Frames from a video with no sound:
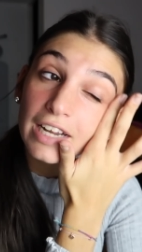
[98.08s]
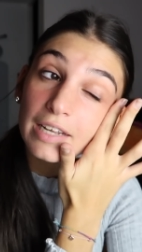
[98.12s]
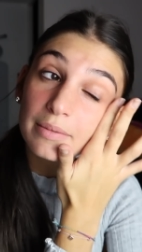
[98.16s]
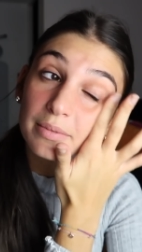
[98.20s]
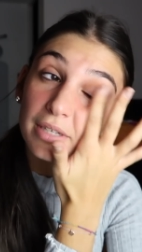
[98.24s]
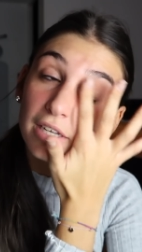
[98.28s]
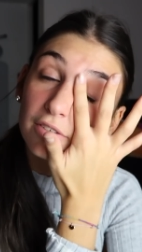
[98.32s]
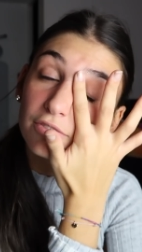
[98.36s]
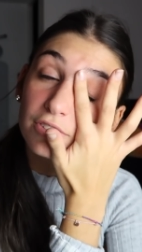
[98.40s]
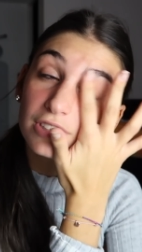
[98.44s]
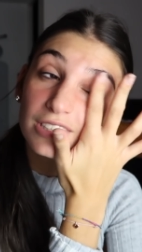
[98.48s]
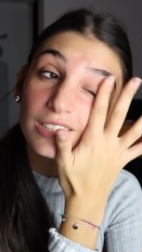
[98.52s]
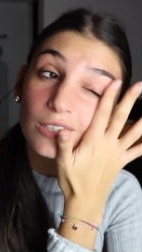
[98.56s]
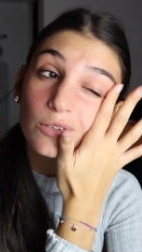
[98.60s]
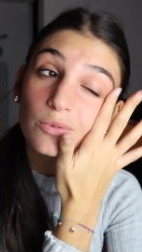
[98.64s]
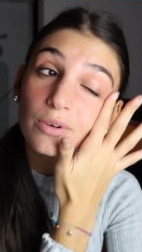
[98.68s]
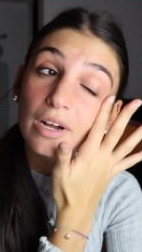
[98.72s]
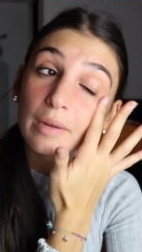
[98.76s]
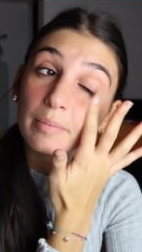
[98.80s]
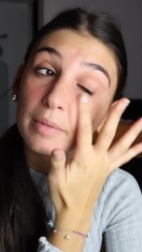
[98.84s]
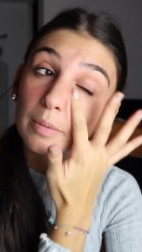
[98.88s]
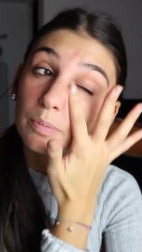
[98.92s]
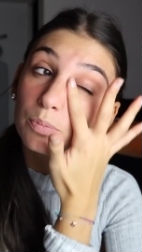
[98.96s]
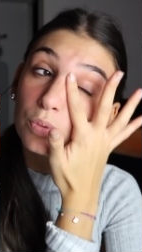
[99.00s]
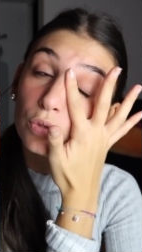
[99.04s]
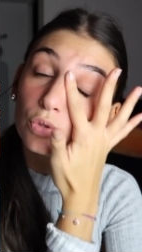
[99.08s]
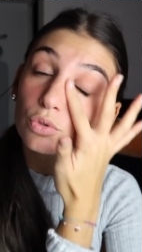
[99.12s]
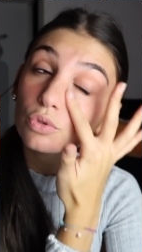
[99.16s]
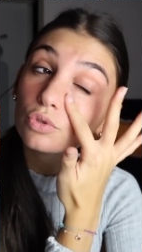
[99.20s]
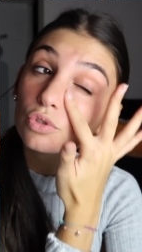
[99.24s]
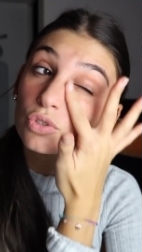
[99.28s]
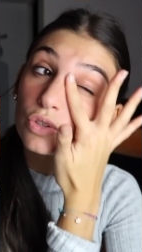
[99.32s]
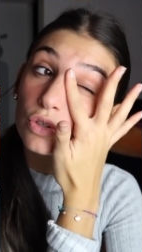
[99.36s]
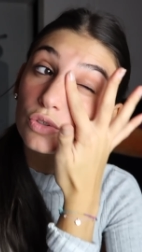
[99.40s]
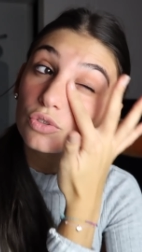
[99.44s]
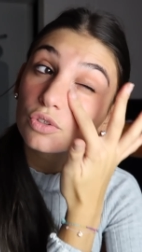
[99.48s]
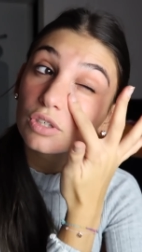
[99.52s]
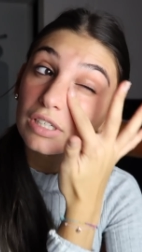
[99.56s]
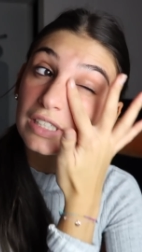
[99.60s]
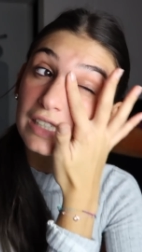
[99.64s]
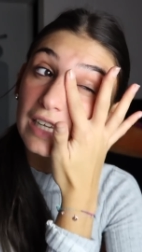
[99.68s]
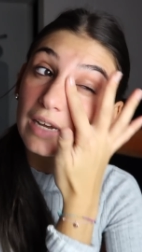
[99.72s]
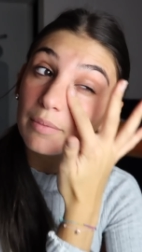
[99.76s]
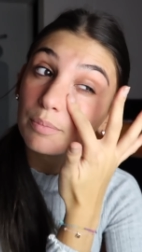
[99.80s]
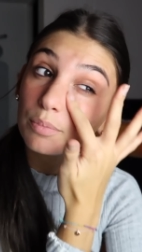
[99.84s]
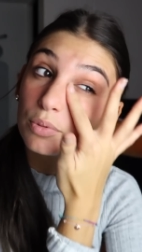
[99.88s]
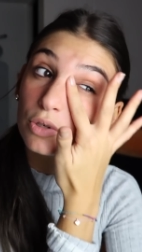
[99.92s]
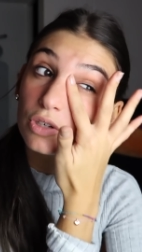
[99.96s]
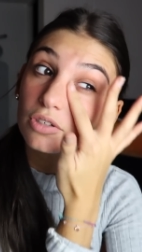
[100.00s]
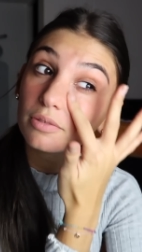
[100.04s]
allez peut-être vous dire, ouais, mais beaucoup de choses sur sa
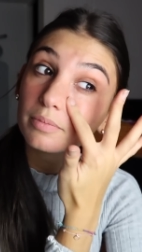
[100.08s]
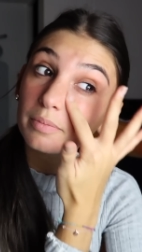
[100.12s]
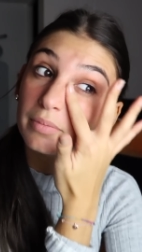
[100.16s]
peau.